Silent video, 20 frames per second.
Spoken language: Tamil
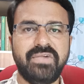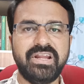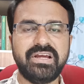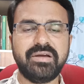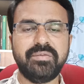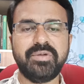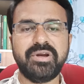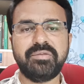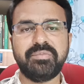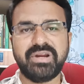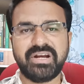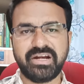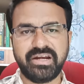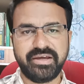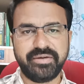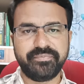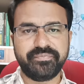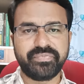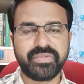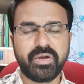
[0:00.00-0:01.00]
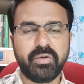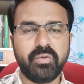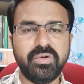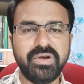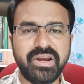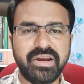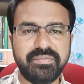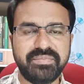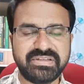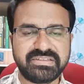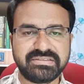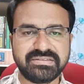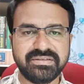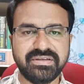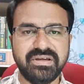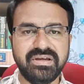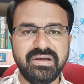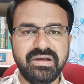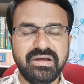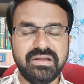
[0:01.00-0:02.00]
வணக்கம் நண்பர்களே உங்கள் எம்எஸ்
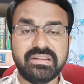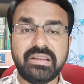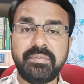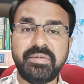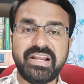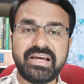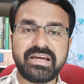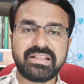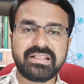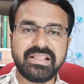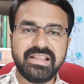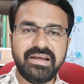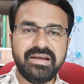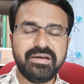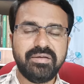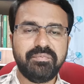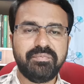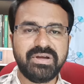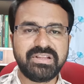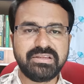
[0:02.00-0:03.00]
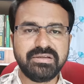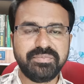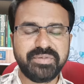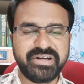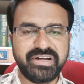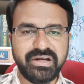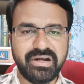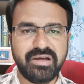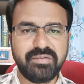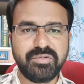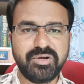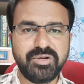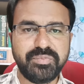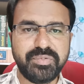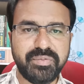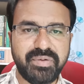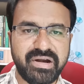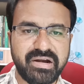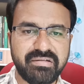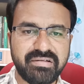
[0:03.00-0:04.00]
தமிழகத்தில் பத்து பன்னிரெண்டாம்
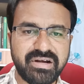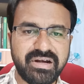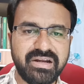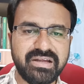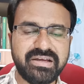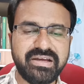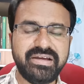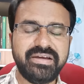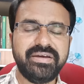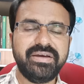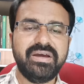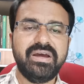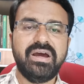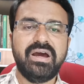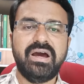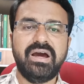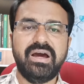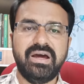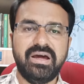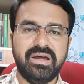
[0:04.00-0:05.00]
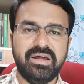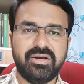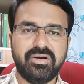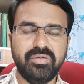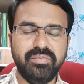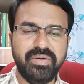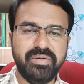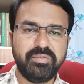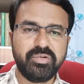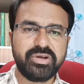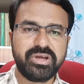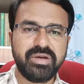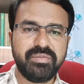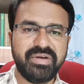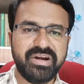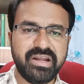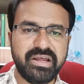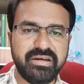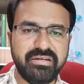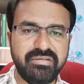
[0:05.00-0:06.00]
வகுப்பு மாணவர்களுக்கு ரொம்ப
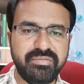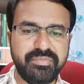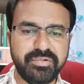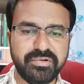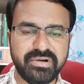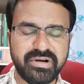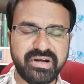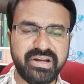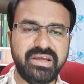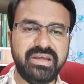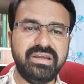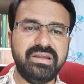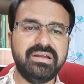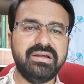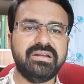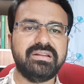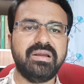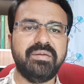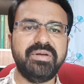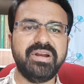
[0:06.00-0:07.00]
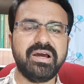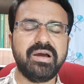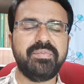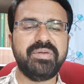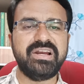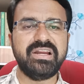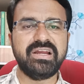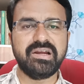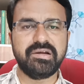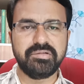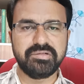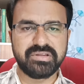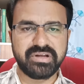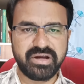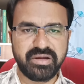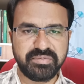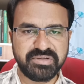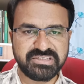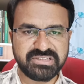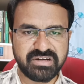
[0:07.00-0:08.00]
முக்கியமான அறிவிப்பு ஒன்றை தமிழக
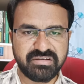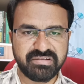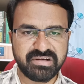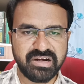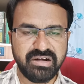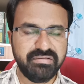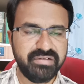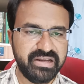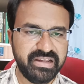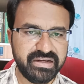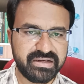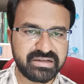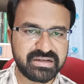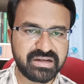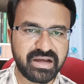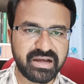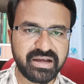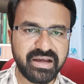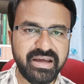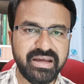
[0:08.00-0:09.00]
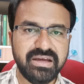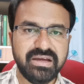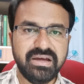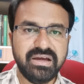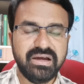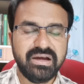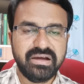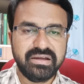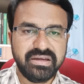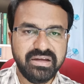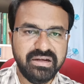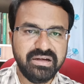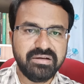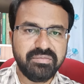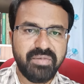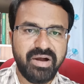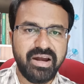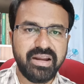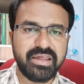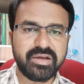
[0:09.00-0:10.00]
பள்ளிக்கல்வித்துறை அமைச்சர் அவர்கள் வெளியிட்டிருக்காங்க
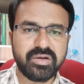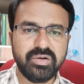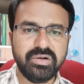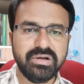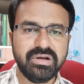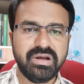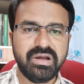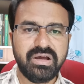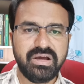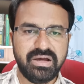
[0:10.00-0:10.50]
இன்று மாலைக்குள்